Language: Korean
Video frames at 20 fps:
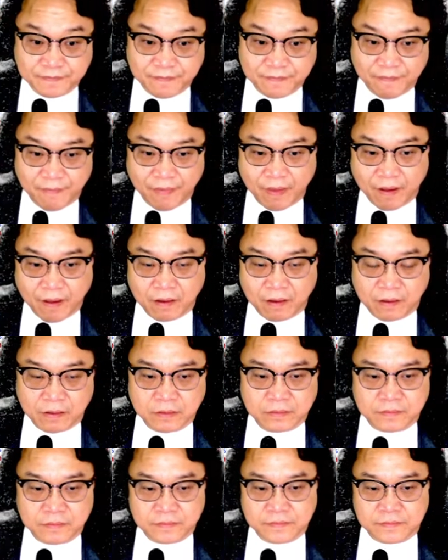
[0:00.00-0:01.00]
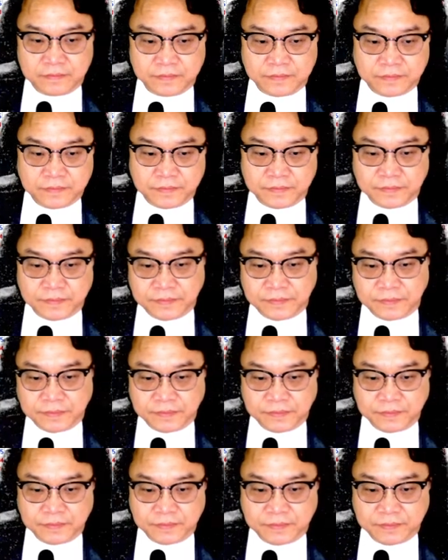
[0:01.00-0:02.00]
Put your hands up, shake your
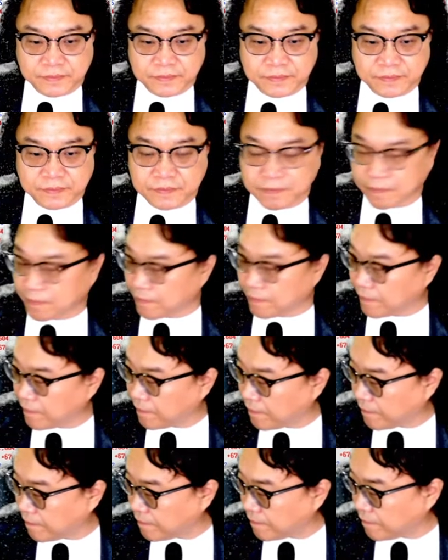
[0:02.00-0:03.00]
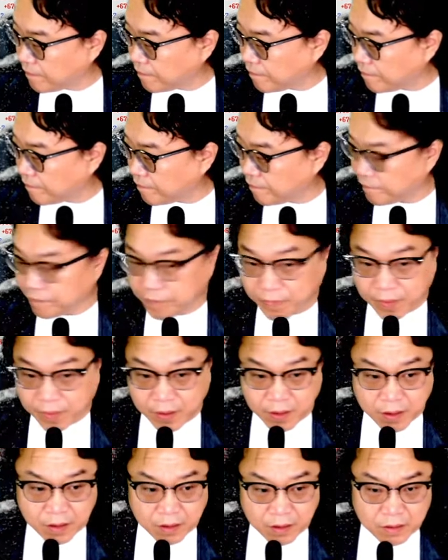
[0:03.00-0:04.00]
body. Everybody say,
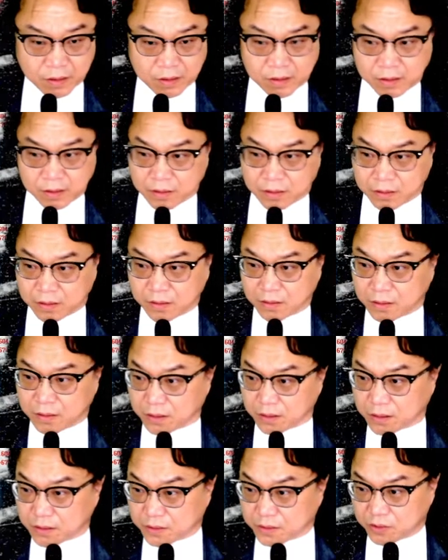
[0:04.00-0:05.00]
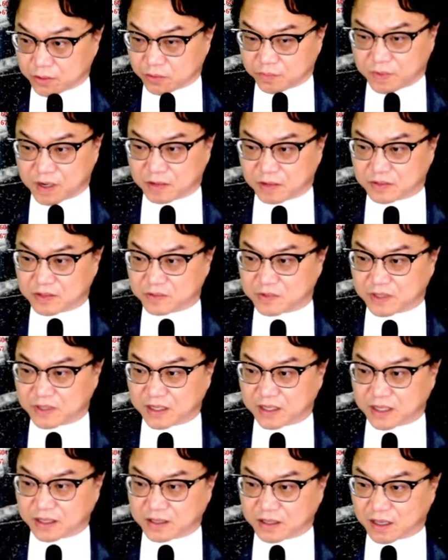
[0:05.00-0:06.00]
everybody say ya. 여러분 반갑습니다.
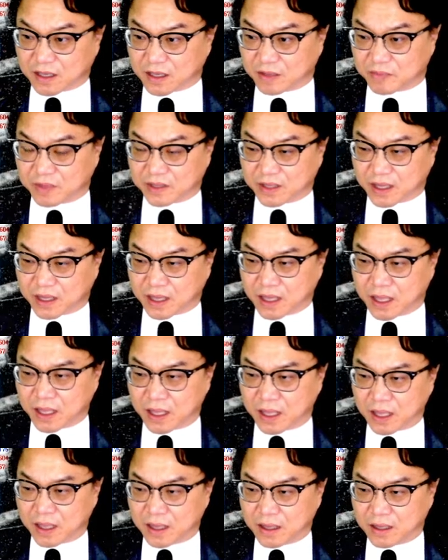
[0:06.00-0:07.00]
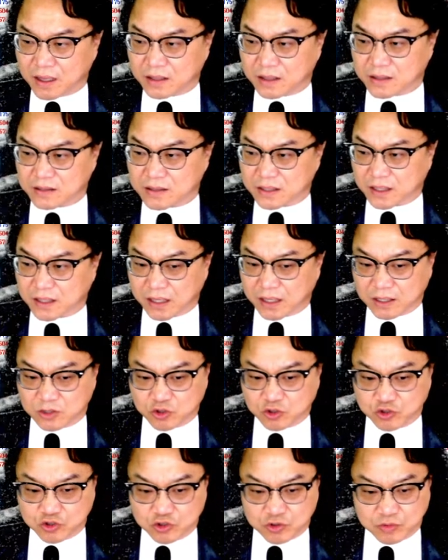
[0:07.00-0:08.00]
닥터 K입니다. 자, 한
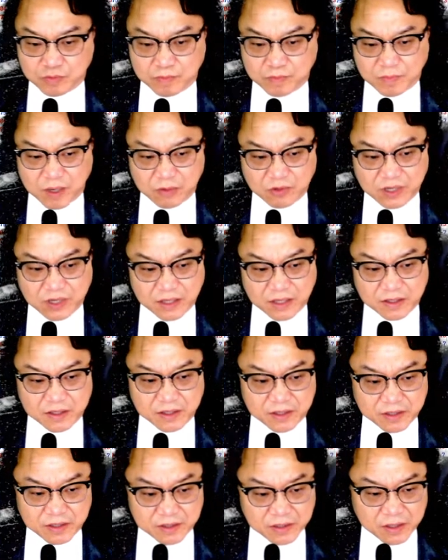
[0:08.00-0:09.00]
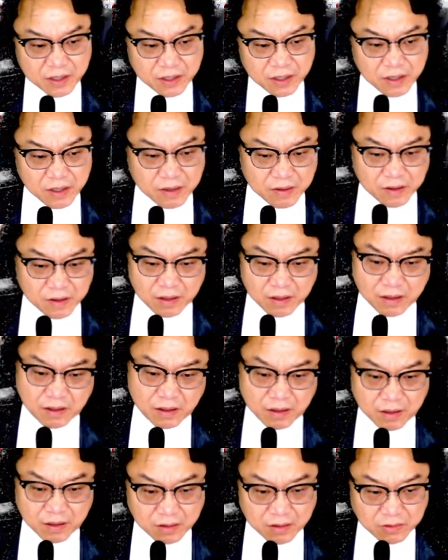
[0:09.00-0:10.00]
주 마무리하는
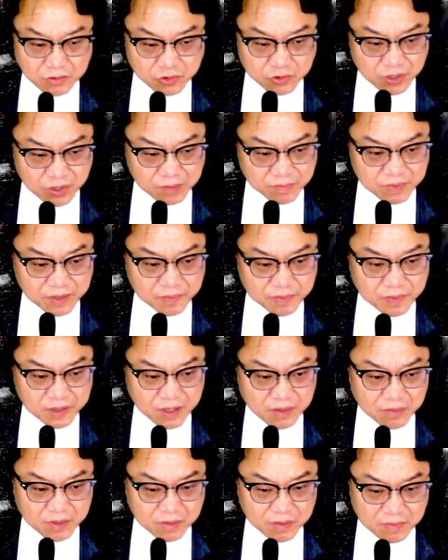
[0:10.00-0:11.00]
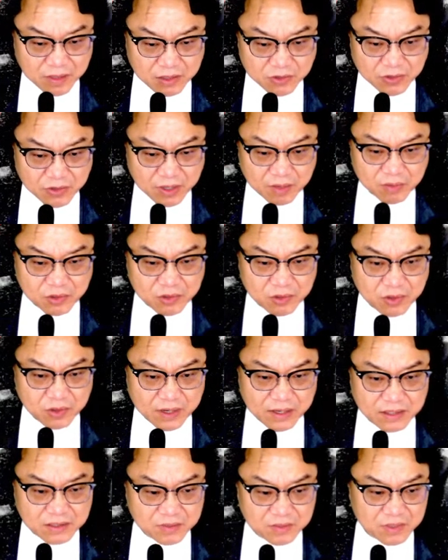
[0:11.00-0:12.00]
어, 주간 브리핑 한번 방송해 보도록
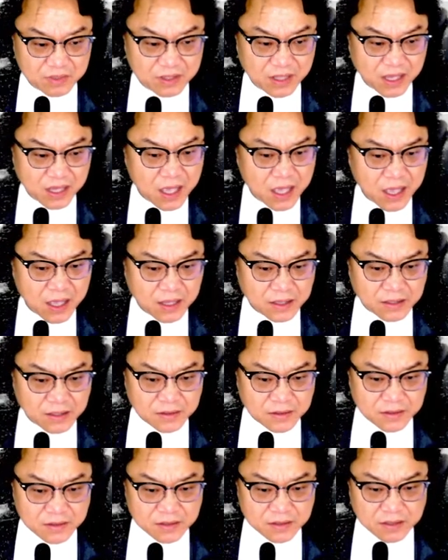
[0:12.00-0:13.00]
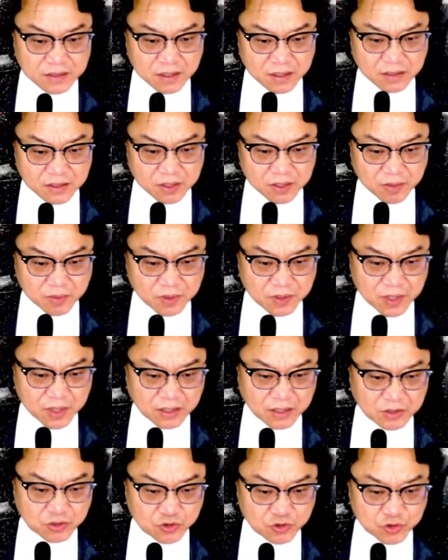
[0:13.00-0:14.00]
하겠습니다. 자, 저번
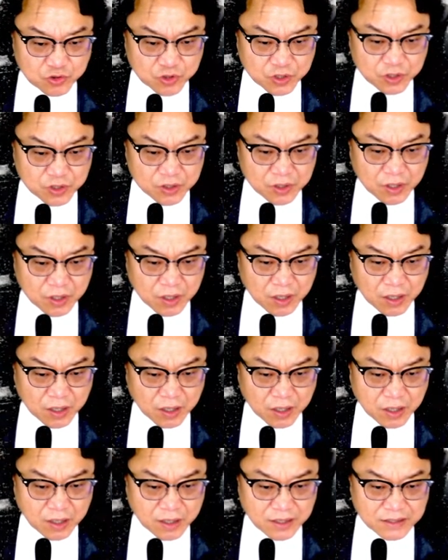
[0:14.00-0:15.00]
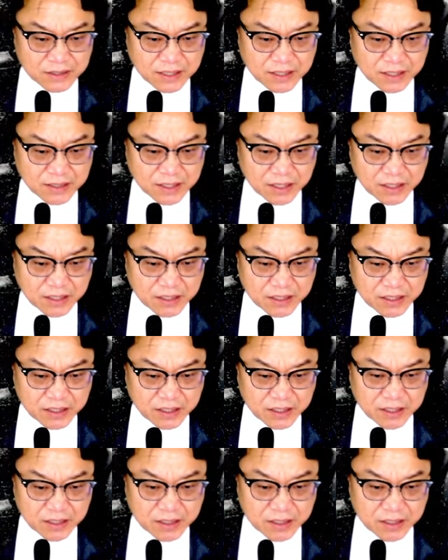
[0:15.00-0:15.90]
한 주는 어, 상당히